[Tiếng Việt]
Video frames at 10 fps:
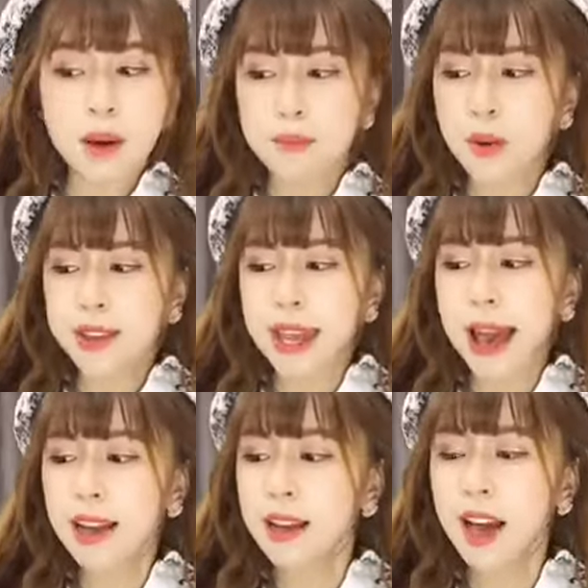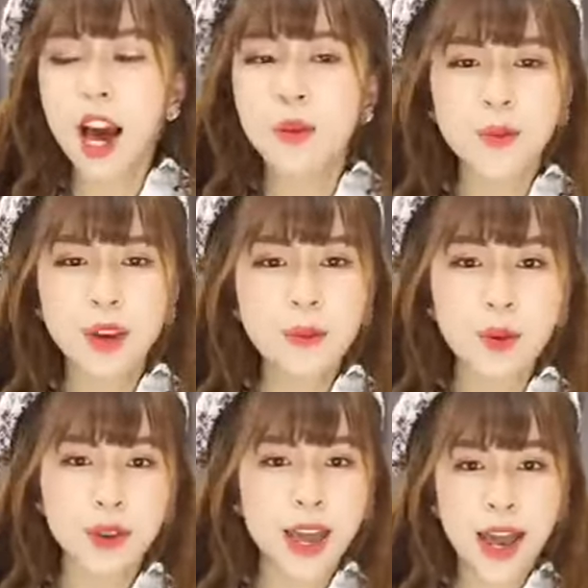màu trắng không không có
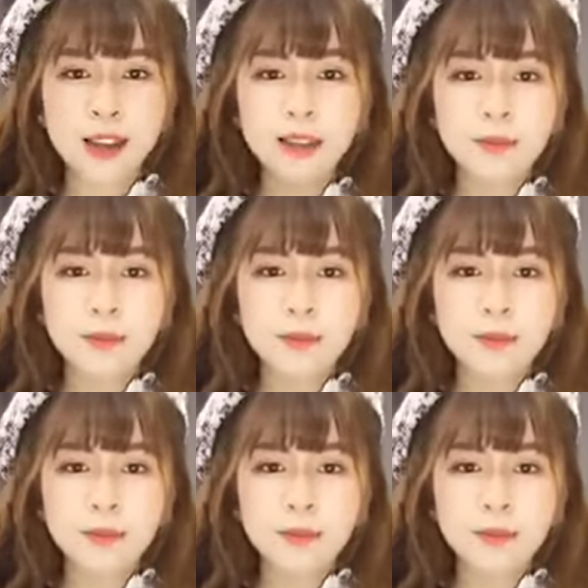màu trắng